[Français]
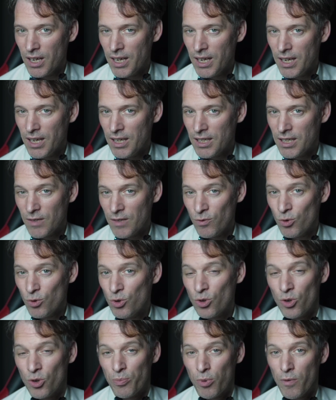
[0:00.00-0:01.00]
Et j'ai
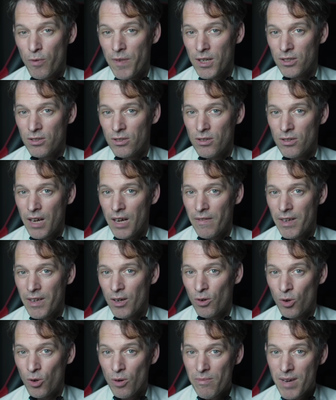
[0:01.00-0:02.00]
vu que le professeur
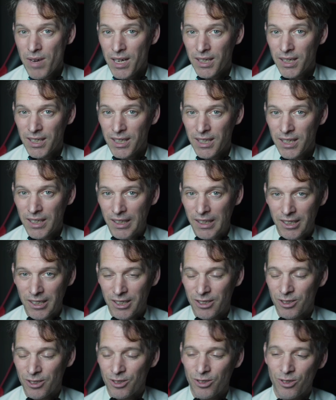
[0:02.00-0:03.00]
avait remarqué
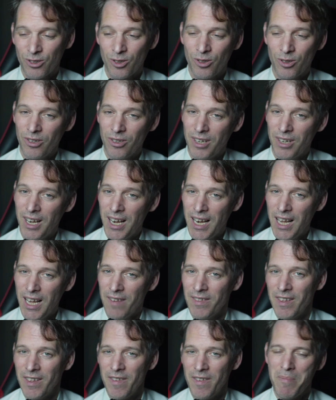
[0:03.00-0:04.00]
que
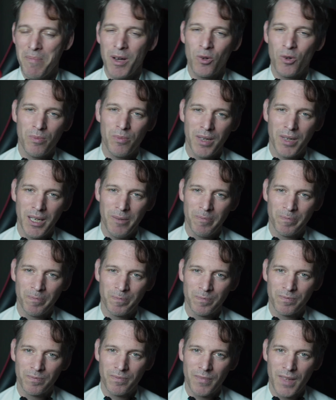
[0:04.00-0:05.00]
l'élève n'avait pas compris.
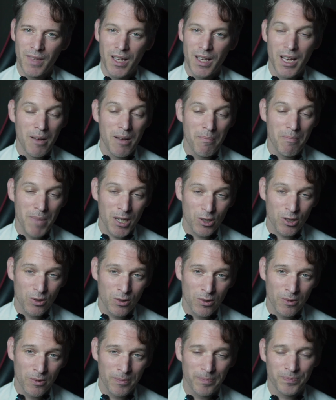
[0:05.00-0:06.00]
Parce
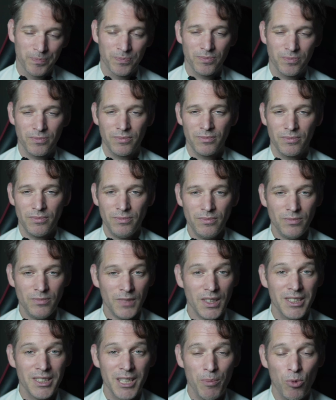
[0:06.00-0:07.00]
que
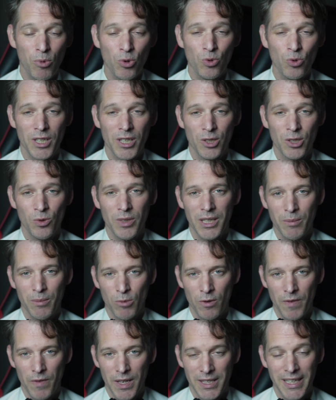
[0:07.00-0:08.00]
sa prononciation était
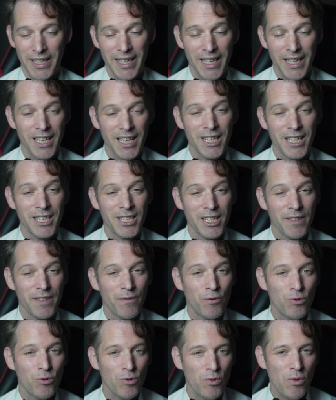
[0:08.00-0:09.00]
mauvaise. Et j'ai
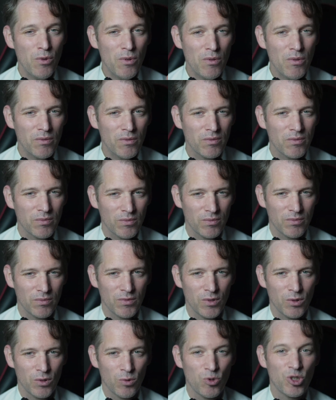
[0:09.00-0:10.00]
vu
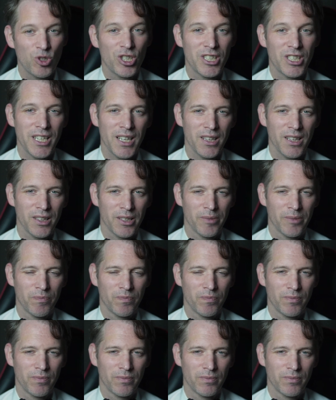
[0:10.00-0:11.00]
une gêne
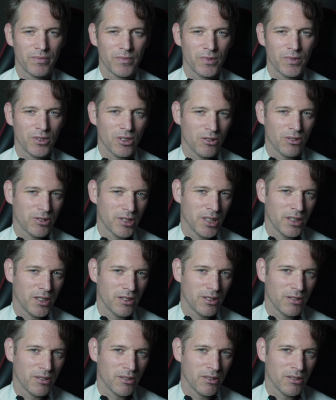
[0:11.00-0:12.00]
dans,
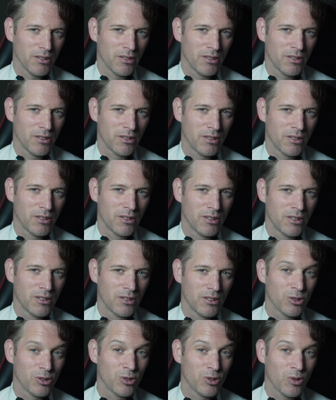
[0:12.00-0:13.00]
cette, euh,
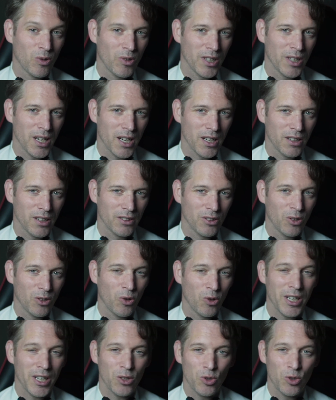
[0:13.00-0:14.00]
dans ce regard, dans
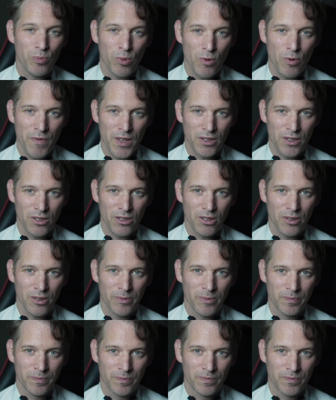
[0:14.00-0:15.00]
le regard du professeur.